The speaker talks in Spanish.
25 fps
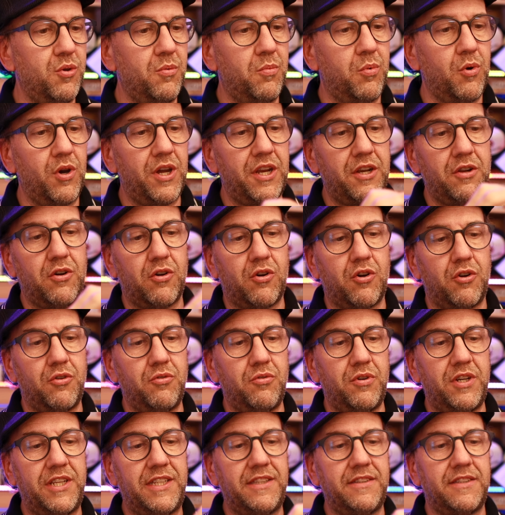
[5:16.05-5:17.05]
bueno con
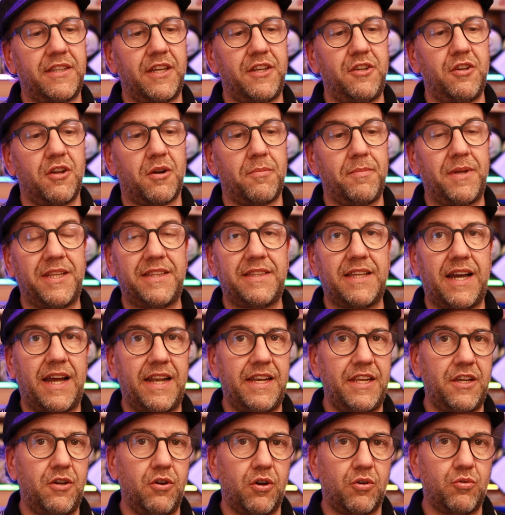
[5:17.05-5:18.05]
un interior
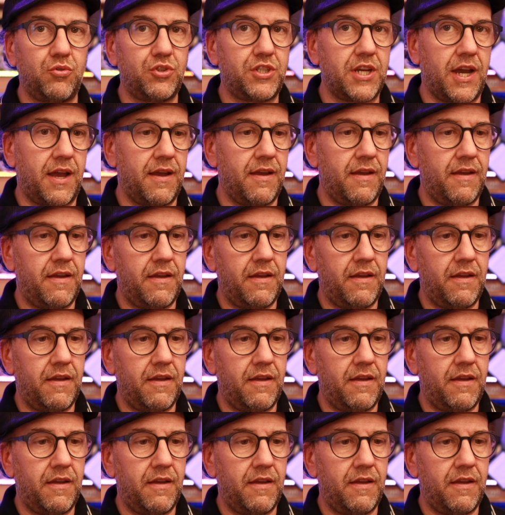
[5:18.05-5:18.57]
metálico, escucha,